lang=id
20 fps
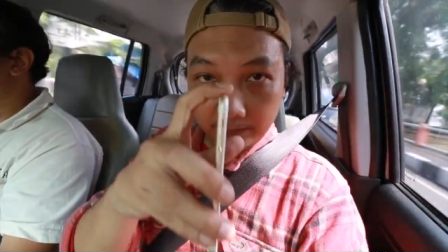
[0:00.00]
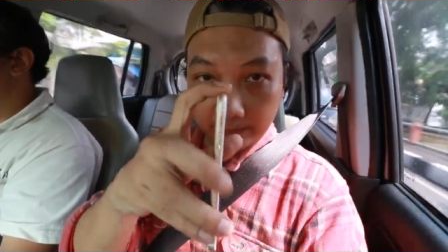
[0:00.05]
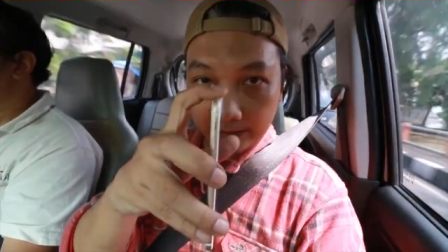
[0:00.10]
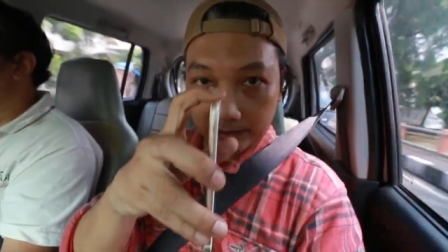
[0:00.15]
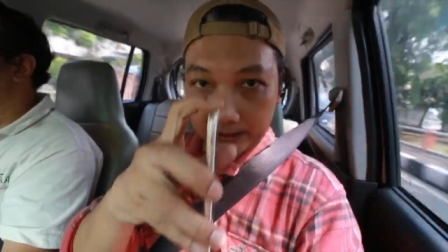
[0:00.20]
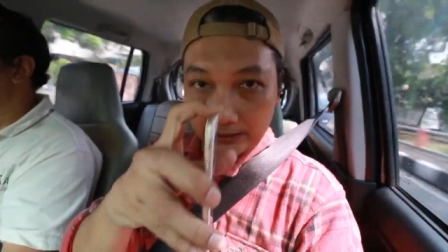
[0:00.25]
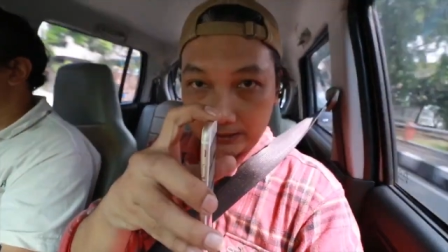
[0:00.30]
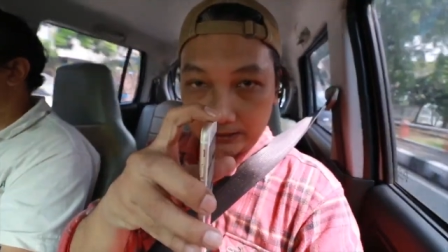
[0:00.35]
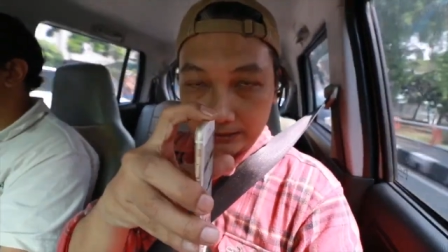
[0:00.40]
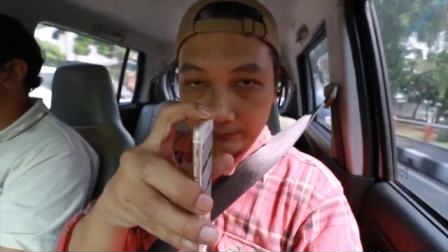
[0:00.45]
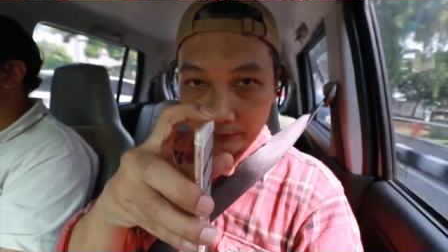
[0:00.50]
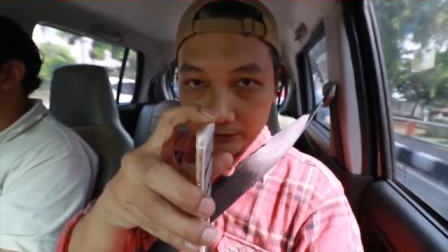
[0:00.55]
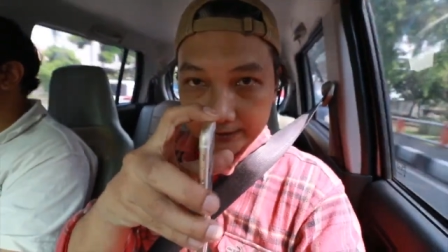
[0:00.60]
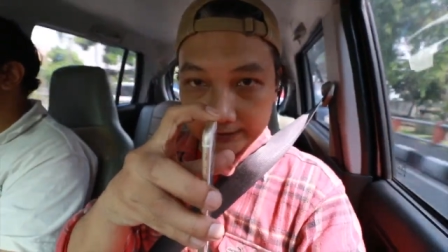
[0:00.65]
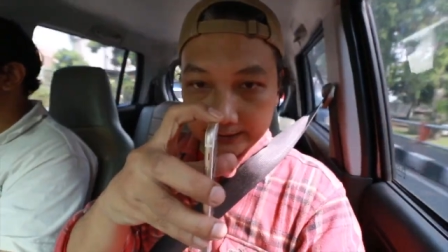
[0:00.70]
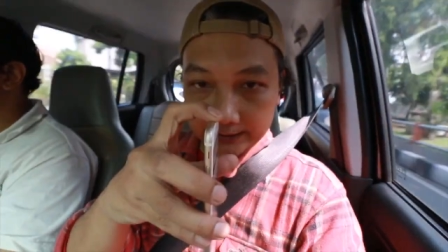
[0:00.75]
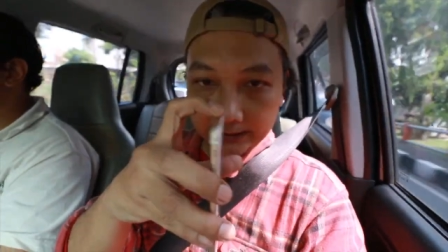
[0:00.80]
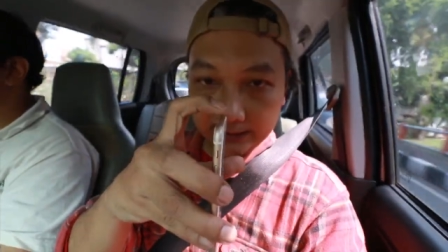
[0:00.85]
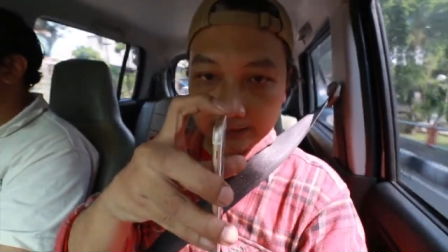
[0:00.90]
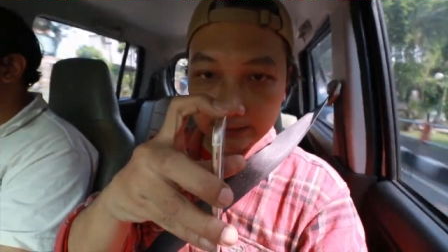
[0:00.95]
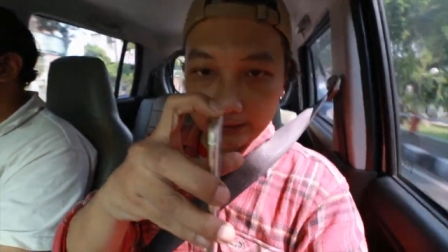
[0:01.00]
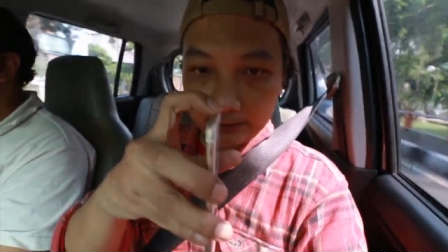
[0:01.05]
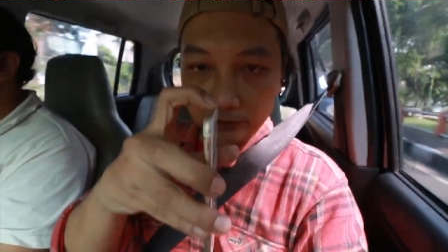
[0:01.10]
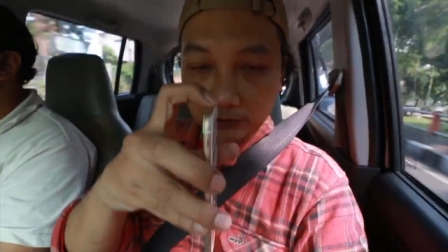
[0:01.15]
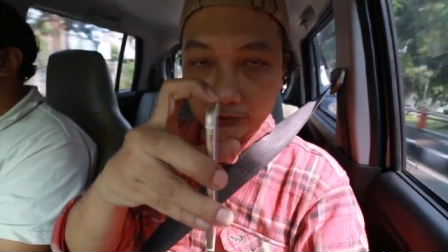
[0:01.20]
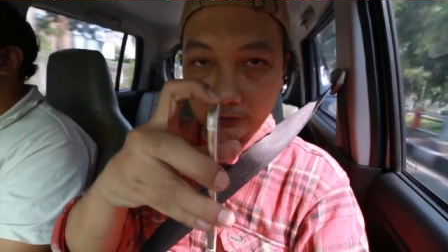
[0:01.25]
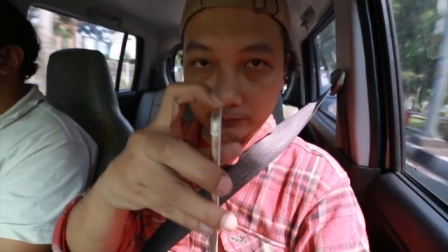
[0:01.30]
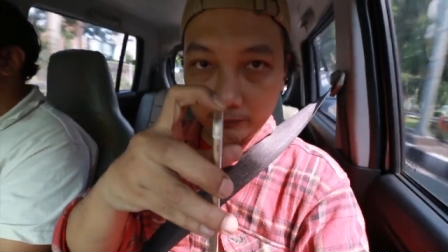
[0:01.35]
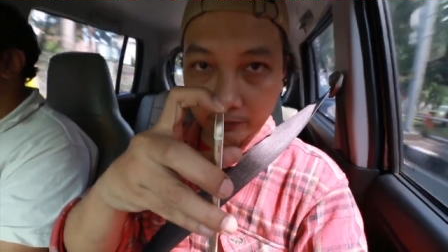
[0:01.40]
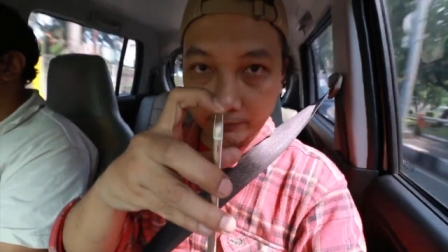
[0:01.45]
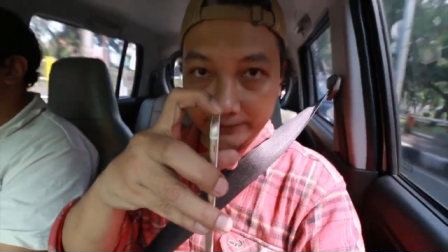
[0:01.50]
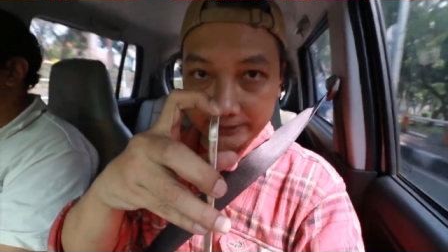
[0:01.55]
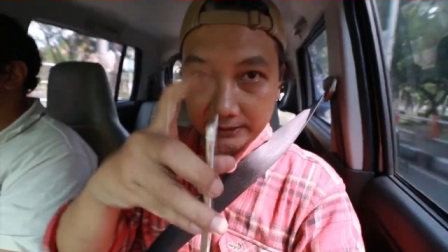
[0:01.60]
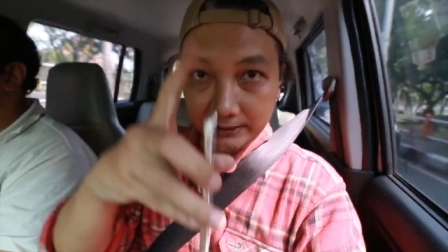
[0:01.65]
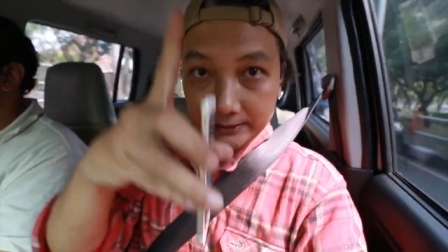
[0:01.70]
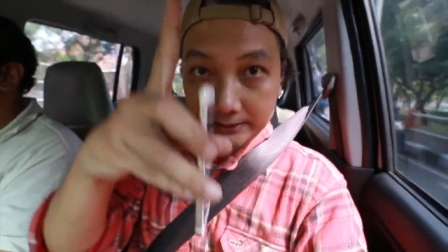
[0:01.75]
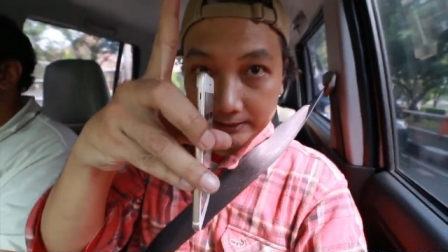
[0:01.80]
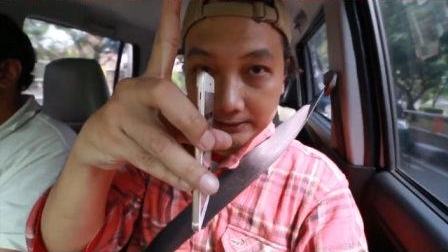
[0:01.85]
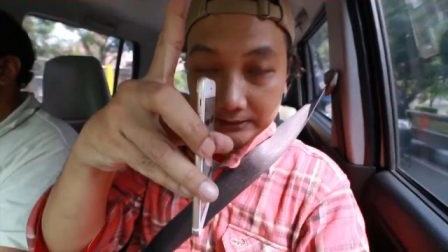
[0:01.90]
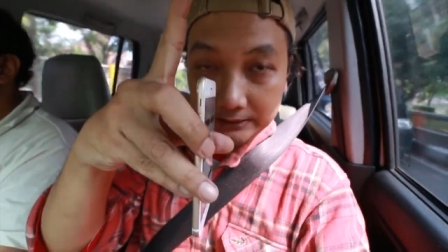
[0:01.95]
maka anda punya jatah 120 meter
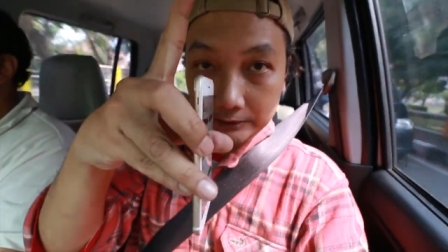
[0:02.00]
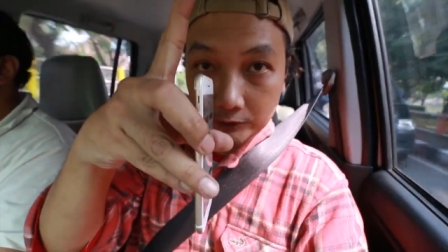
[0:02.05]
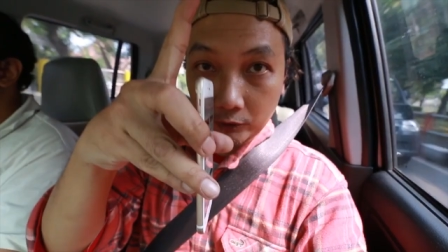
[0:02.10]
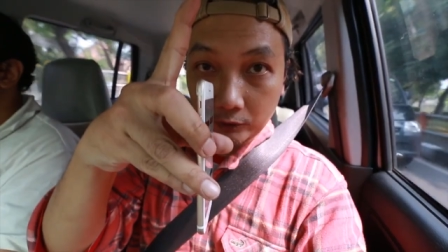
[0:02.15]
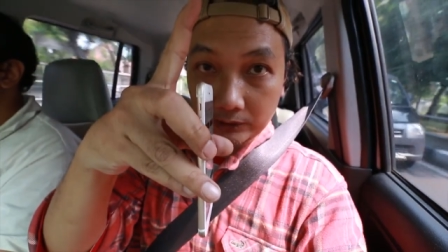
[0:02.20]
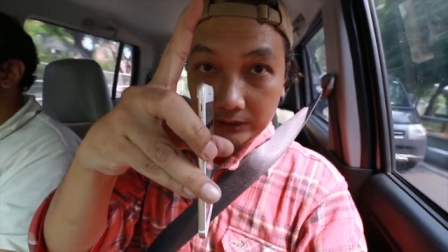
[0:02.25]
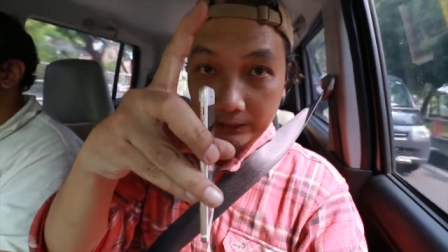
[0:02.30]
di atas gedung